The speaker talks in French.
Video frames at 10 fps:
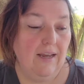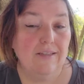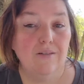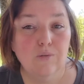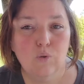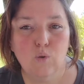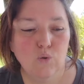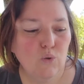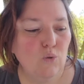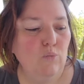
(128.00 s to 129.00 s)
Elle sent trop
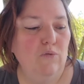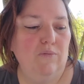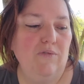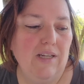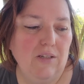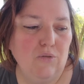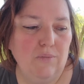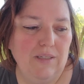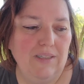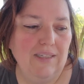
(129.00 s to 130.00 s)
trop bon. Vous allez
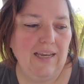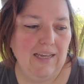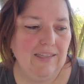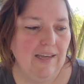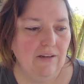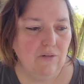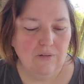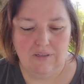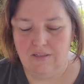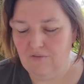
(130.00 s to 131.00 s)
tomber red bang de
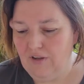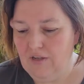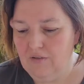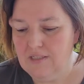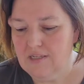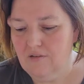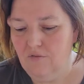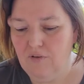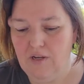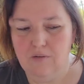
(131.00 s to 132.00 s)
cette fragrance. C'est
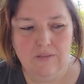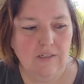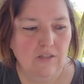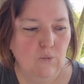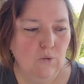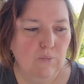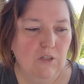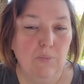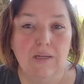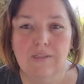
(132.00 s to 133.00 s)
une fragrance qui est de,
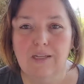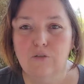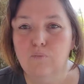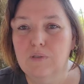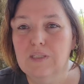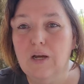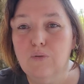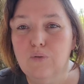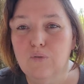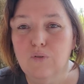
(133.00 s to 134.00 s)
chez Party Light depuis
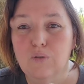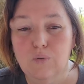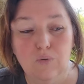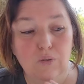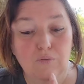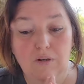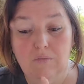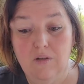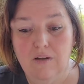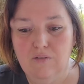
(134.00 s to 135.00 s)
49 ans, donc euh,
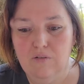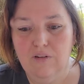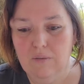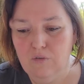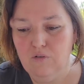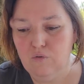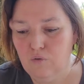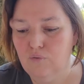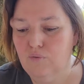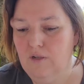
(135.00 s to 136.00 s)
vraiment, elle vaut vraiment le
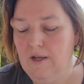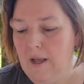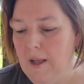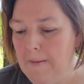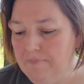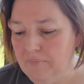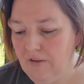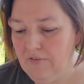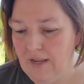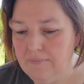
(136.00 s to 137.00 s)
coup.
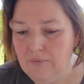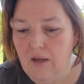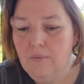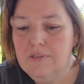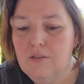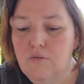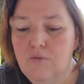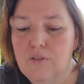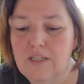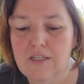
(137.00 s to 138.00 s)
Voilà, une petite
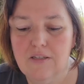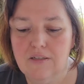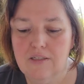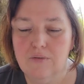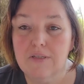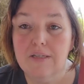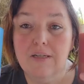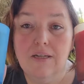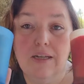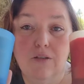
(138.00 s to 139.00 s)
nouveauté qui est sortie aussi,
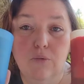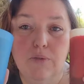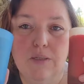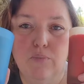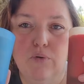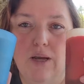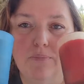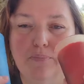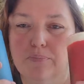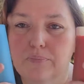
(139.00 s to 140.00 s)
les deux petits pots là,
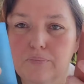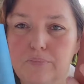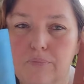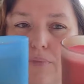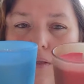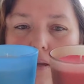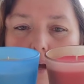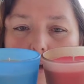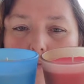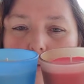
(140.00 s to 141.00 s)

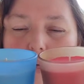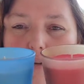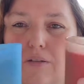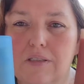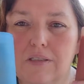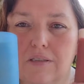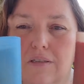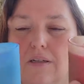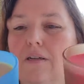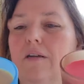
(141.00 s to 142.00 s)
en verre, euh,
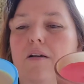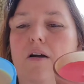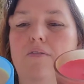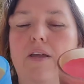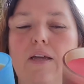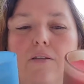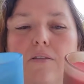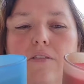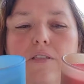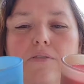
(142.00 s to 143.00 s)
en verre
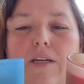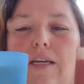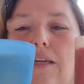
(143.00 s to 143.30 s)
givré.